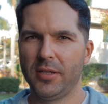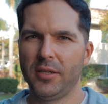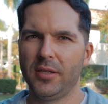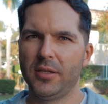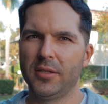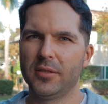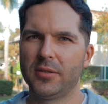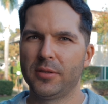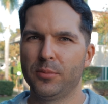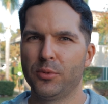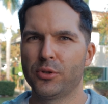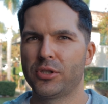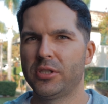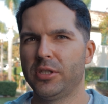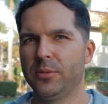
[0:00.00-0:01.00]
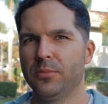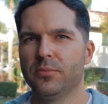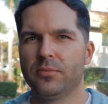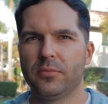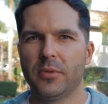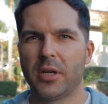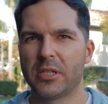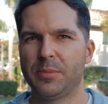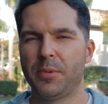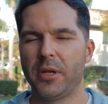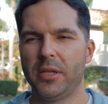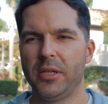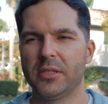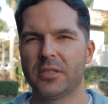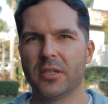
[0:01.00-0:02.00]
и ты можешь с ним
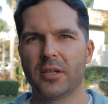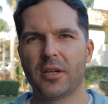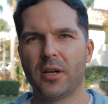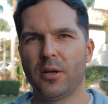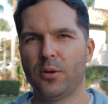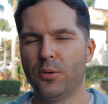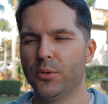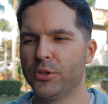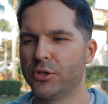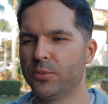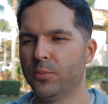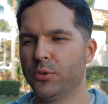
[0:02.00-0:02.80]
распорядиться как хочешь.